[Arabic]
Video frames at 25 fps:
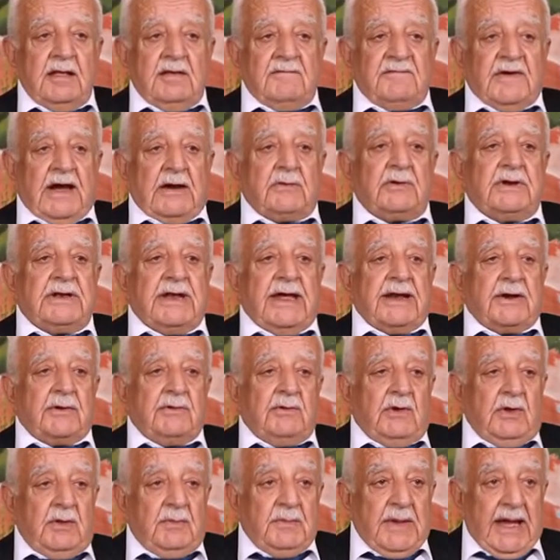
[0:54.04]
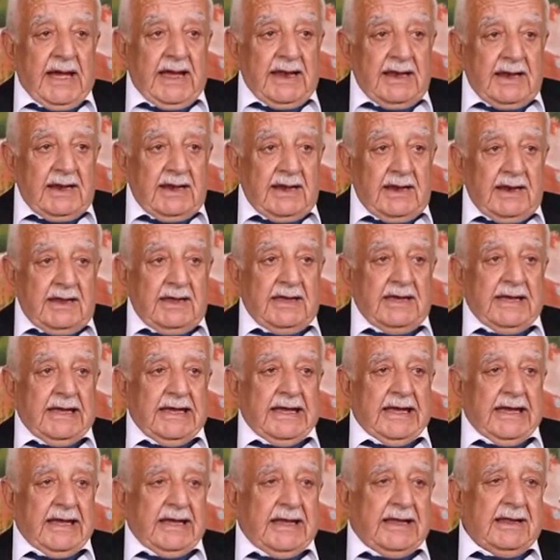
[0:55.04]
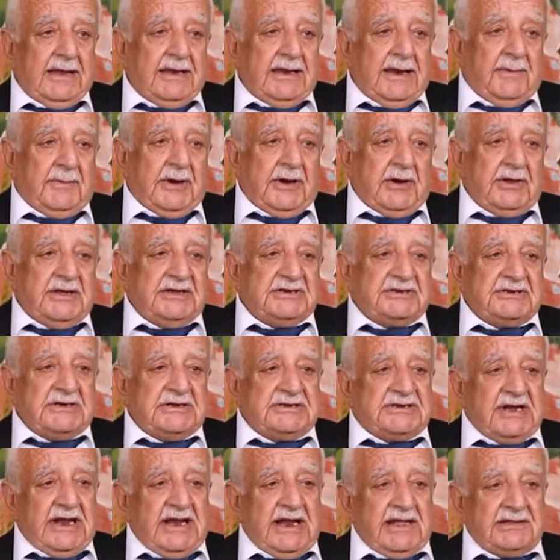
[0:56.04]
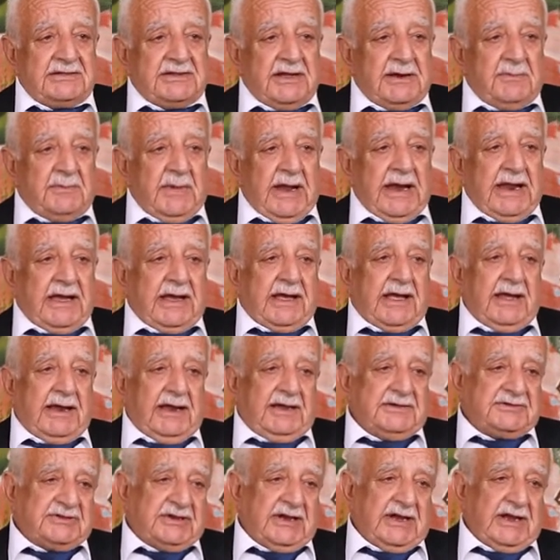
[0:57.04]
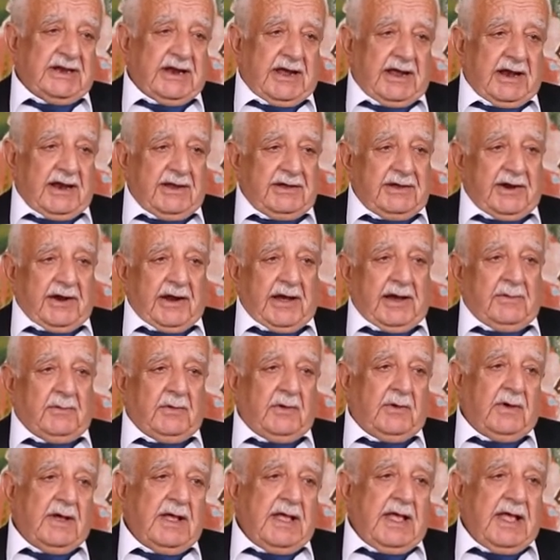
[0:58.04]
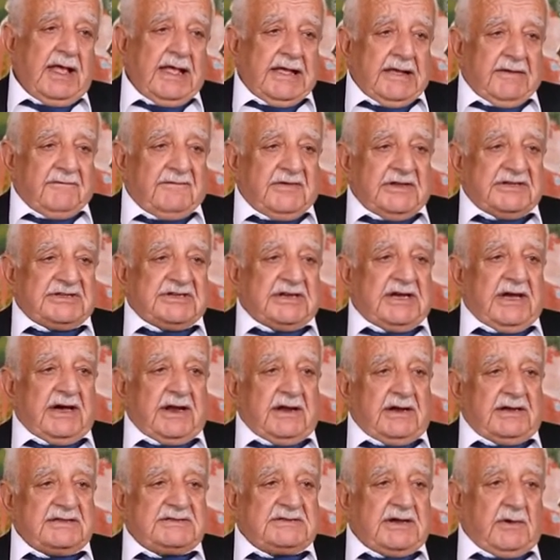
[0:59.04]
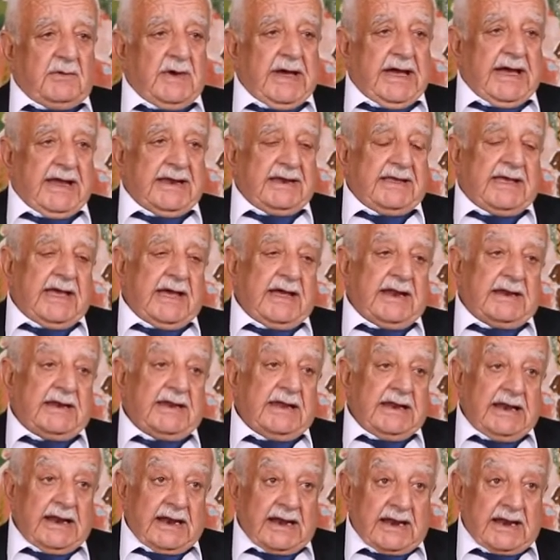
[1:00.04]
فكنا نروح مع لما يجي جلالة الملك حسين الله يرحمه في زيارات سواء كان إلى